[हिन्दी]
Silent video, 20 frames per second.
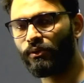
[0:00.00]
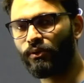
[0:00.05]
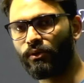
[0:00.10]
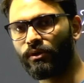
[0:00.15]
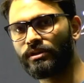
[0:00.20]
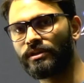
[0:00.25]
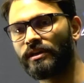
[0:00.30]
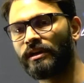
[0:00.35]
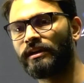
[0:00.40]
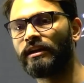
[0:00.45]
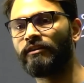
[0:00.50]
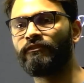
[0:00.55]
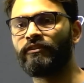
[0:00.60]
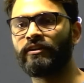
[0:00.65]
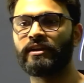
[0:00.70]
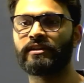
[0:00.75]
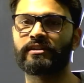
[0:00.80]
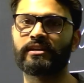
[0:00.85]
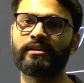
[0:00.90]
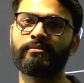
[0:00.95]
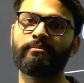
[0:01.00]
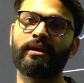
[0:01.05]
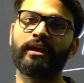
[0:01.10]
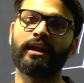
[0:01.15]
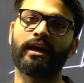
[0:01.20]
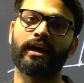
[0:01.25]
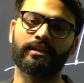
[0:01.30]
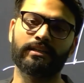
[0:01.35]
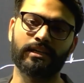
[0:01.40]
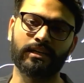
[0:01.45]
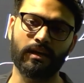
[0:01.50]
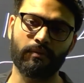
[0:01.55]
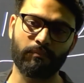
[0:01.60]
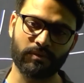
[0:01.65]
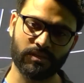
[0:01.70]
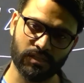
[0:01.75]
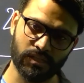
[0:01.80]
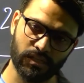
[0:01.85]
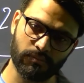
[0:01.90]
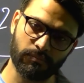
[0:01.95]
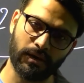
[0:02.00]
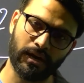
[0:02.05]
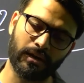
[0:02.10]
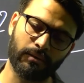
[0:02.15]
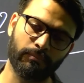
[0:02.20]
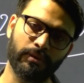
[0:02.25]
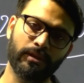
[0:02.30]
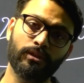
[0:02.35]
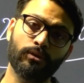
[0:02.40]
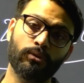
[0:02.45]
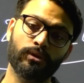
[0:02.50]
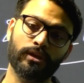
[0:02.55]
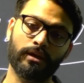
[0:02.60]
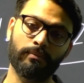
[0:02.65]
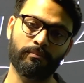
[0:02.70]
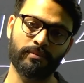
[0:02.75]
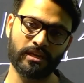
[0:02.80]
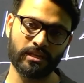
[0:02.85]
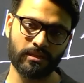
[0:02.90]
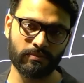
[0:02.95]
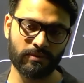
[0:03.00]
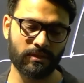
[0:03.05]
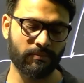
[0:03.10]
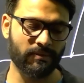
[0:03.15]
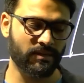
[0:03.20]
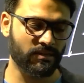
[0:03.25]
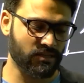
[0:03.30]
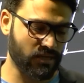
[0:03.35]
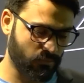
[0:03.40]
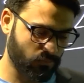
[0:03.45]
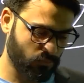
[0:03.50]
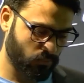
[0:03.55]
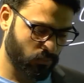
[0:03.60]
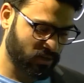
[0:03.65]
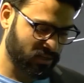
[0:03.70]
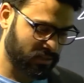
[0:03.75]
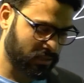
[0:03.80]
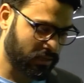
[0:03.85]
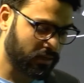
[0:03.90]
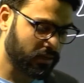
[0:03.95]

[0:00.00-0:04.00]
को डेफिनेटली मेल आ जाएंगे पिछली बार भी 2020 में जब एग्जाम हुआ था